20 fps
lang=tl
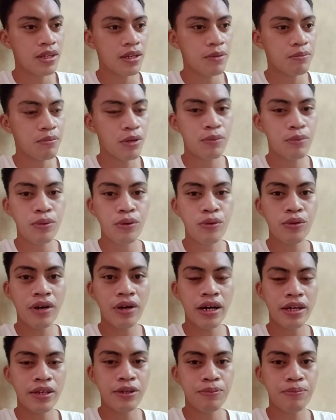may
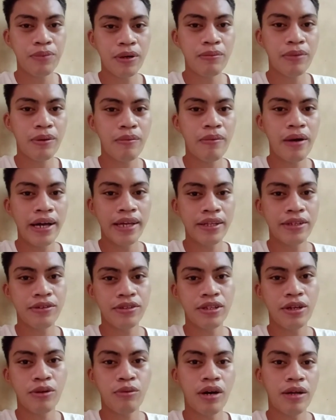bunga yung pagbabayad
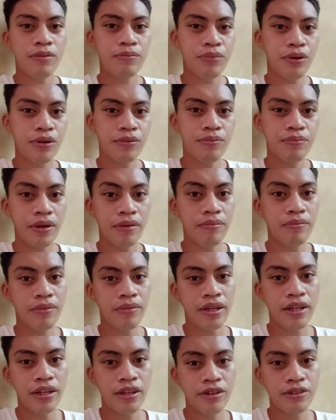ko ng 1.5
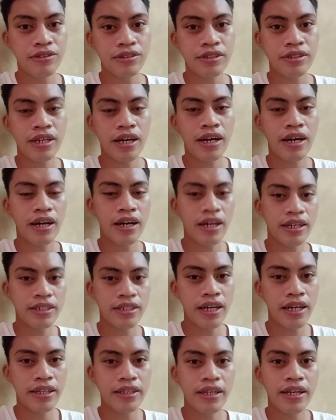million sa
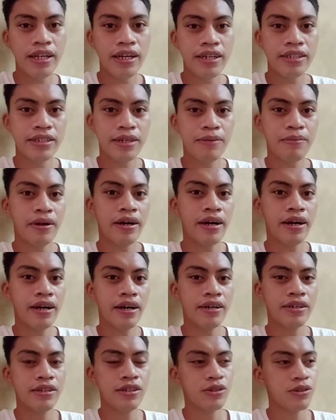sa kanila sa
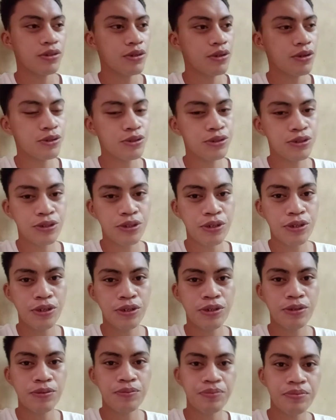mga coach
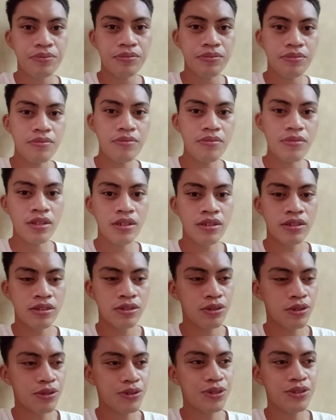ko.
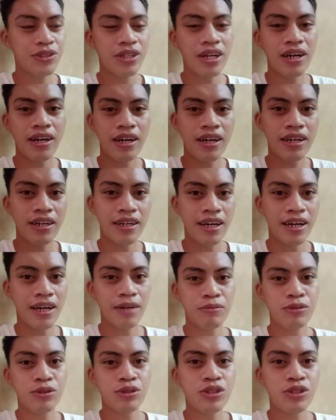So yun na nga
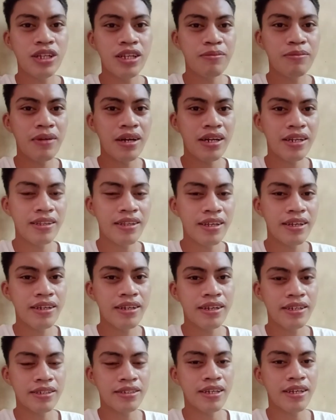um, gusto nila marinig
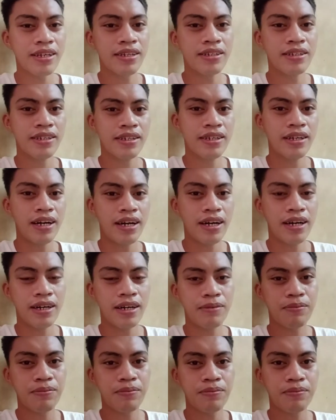kasi
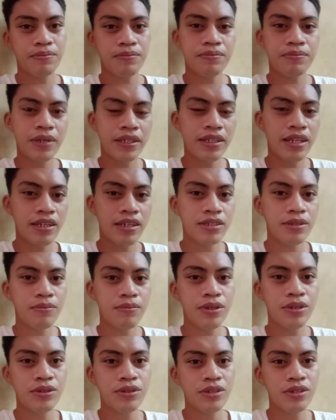um, pagtaas ng
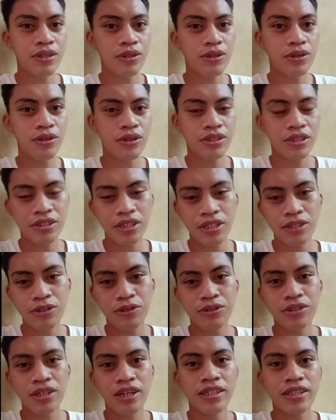video na to, isi-send
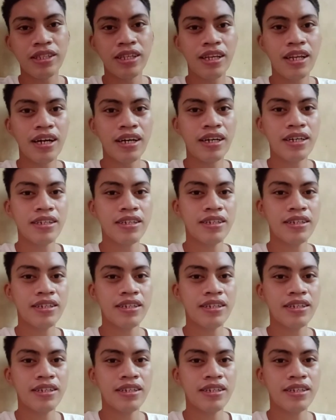ko sa kanila